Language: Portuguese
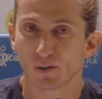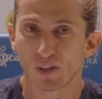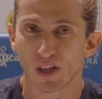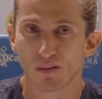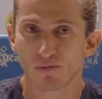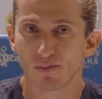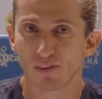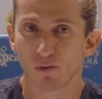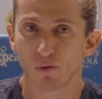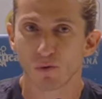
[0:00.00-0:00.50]

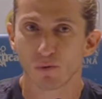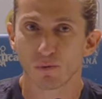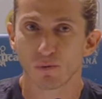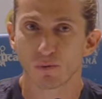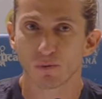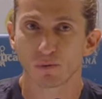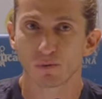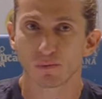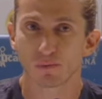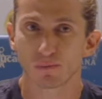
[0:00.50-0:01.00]
eu estava
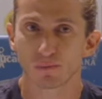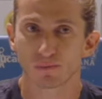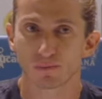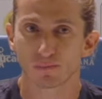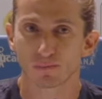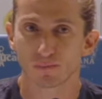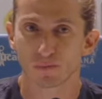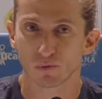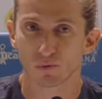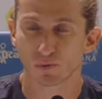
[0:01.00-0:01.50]
com
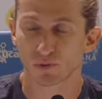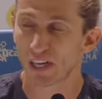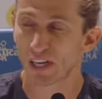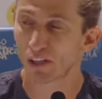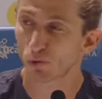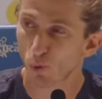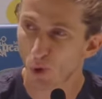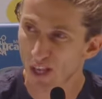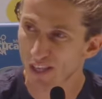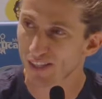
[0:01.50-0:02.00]
um
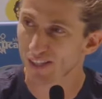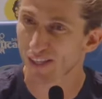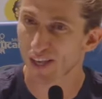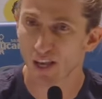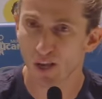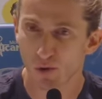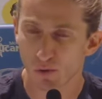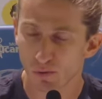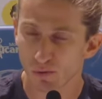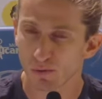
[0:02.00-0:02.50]
certo
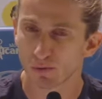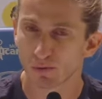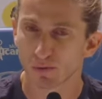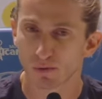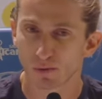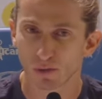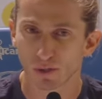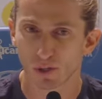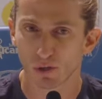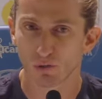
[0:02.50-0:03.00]
receio
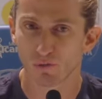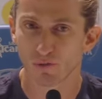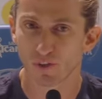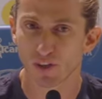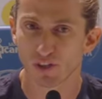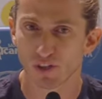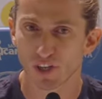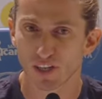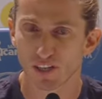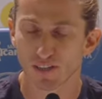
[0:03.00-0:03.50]
que
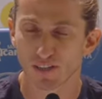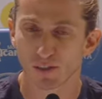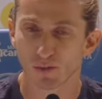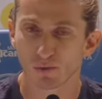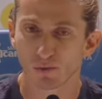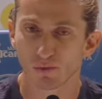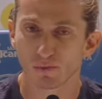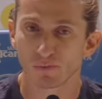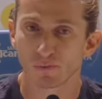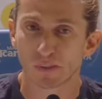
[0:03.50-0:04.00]
eu vinha de
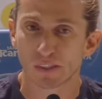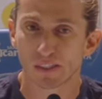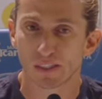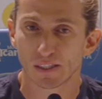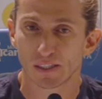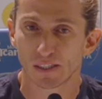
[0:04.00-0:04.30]
lesão